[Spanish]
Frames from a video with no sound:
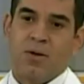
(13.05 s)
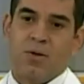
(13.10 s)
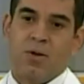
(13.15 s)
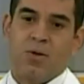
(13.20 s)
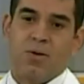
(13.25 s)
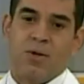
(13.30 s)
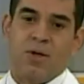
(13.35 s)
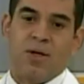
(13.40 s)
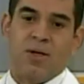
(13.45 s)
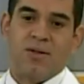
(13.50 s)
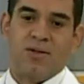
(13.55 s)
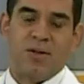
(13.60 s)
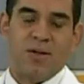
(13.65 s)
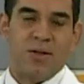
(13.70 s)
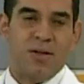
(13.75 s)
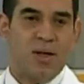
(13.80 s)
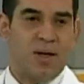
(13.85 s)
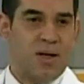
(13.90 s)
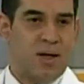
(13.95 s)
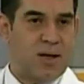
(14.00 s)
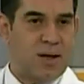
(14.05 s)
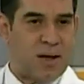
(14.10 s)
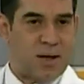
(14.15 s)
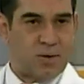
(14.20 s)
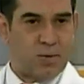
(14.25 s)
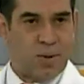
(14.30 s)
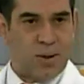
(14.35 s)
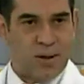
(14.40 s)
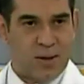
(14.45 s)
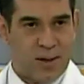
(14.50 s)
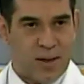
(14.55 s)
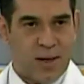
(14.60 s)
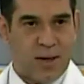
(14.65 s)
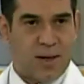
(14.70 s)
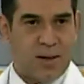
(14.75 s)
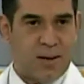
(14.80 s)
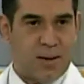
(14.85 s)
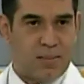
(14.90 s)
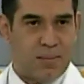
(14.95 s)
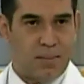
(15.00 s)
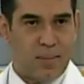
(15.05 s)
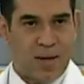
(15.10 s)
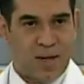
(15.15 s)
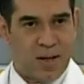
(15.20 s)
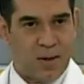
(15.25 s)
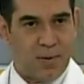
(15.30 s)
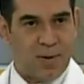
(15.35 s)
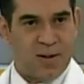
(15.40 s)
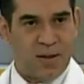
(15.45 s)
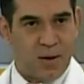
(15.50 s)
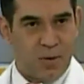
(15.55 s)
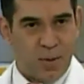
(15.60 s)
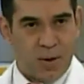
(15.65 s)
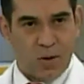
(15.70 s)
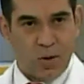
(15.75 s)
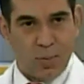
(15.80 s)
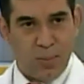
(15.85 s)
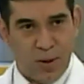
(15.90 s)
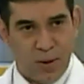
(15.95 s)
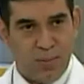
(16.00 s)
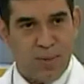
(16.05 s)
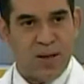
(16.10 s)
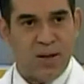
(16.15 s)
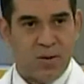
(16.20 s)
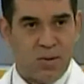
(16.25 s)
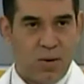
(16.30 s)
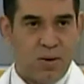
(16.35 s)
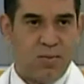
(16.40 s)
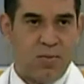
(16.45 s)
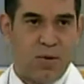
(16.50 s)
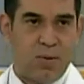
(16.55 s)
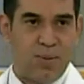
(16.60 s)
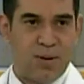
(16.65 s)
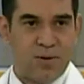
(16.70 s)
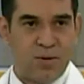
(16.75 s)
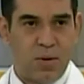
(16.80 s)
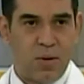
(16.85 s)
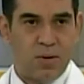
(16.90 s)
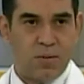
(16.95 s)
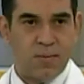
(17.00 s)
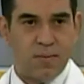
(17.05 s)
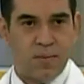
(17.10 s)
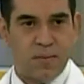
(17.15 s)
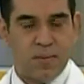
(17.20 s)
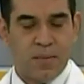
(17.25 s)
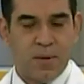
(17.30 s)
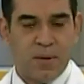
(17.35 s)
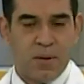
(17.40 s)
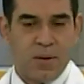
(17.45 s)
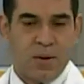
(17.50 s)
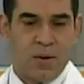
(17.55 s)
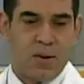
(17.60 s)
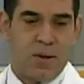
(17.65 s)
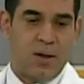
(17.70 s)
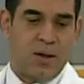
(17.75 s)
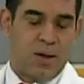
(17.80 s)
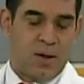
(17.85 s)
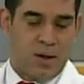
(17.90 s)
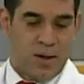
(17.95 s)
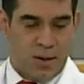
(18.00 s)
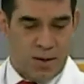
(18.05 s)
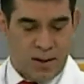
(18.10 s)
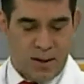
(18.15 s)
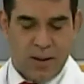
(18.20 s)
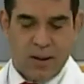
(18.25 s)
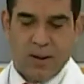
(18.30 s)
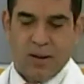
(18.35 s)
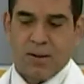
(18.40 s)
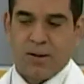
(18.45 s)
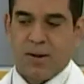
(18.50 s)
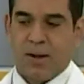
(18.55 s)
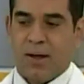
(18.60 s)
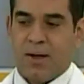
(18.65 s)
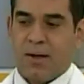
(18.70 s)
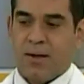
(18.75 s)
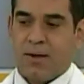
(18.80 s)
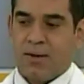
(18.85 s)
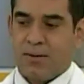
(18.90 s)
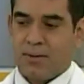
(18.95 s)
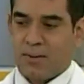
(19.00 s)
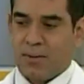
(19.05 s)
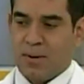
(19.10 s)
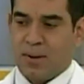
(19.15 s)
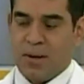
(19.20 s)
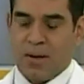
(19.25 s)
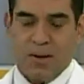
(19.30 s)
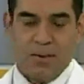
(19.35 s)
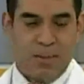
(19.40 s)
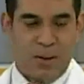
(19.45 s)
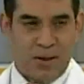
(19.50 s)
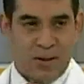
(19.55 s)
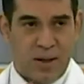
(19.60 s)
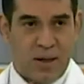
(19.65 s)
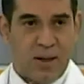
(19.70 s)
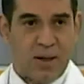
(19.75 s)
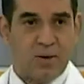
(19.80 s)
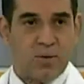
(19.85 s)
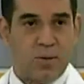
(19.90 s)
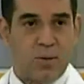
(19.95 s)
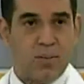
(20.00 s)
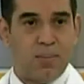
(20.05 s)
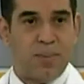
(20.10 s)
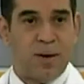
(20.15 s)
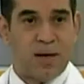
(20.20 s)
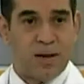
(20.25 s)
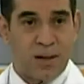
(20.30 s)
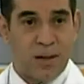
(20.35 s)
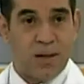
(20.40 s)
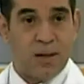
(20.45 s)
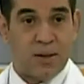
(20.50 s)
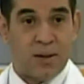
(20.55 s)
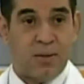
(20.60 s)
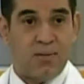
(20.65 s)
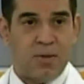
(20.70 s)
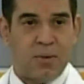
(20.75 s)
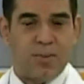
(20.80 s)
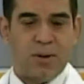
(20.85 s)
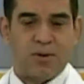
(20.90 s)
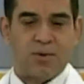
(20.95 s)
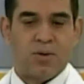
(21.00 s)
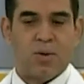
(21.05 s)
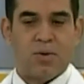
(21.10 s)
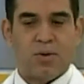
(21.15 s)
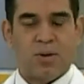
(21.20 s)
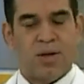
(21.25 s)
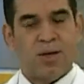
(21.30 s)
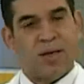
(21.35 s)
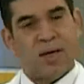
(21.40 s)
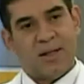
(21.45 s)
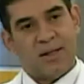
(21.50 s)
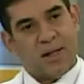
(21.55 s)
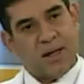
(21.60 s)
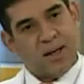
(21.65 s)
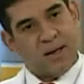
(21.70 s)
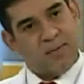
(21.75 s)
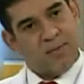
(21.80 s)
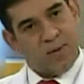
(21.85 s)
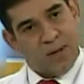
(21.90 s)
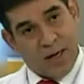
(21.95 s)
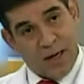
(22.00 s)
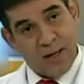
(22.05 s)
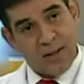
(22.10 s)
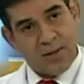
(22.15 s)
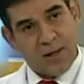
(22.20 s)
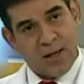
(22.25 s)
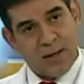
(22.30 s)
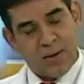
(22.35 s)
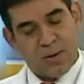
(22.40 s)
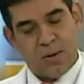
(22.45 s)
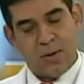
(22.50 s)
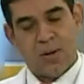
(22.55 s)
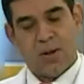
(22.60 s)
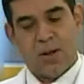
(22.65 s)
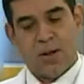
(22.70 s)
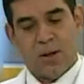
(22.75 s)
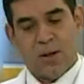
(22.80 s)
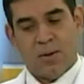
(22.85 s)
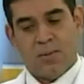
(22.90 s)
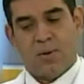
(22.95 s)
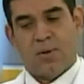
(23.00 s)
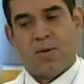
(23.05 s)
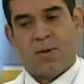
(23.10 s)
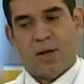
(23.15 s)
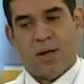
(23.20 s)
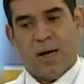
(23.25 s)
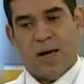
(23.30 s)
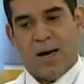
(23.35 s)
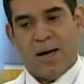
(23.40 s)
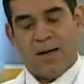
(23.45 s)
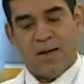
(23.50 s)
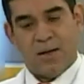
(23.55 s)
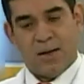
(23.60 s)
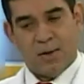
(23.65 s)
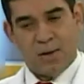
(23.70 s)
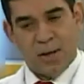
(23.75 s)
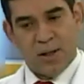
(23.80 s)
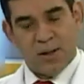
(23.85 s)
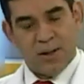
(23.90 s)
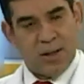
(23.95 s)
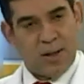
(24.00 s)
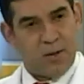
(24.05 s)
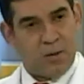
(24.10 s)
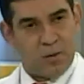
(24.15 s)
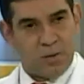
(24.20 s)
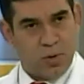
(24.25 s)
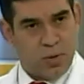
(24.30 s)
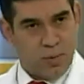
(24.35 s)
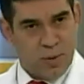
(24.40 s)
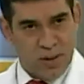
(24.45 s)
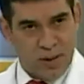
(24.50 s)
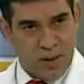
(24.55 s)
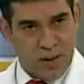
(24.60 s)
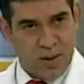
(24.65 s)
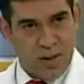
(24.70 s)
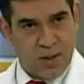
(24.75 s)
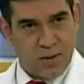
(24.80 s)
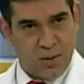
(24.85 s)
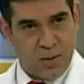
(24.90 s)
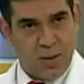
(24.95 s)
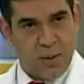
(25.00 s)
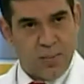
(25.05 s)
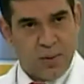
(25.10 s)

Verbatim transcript: donde existen en la actualidad más de 24.000 médicos en formación. Eh, las invitadas son parte de esta formación que ya está finalizando, porque hay ahorita 8.500